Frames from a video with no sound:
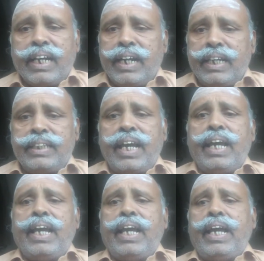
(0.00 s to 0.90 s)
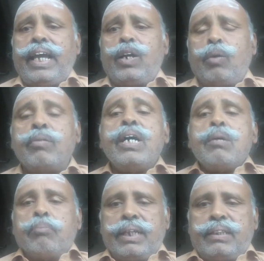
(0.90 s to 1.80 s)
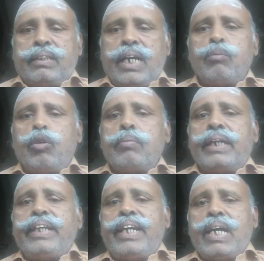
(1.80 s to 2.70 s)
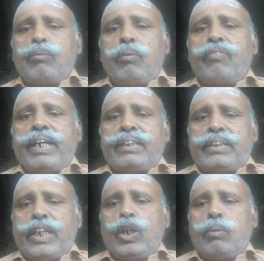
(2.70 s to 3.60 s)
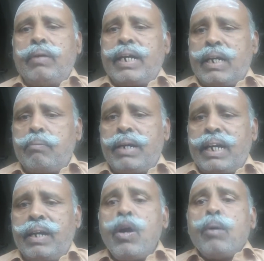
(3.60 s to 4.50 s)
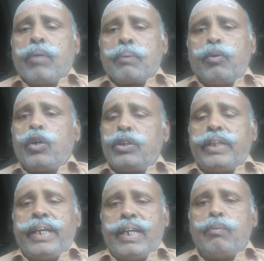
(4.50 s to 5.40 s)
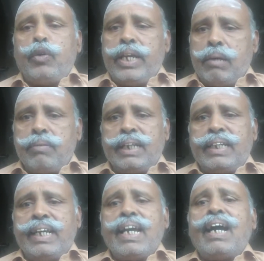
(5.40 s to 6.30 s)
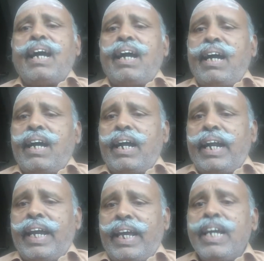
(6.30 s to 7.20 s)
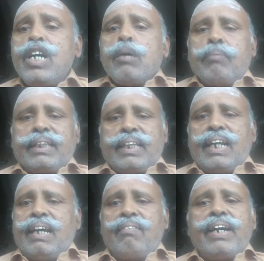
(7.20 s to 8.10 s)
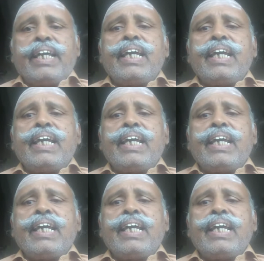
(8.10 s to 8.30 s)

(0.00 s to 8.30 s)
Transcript: கடிதேகும் மத்தமும் அதியமும் வைத்திடும் அரண்மகன் மற்பொரு திரள் புய மத யானை மத்தளவ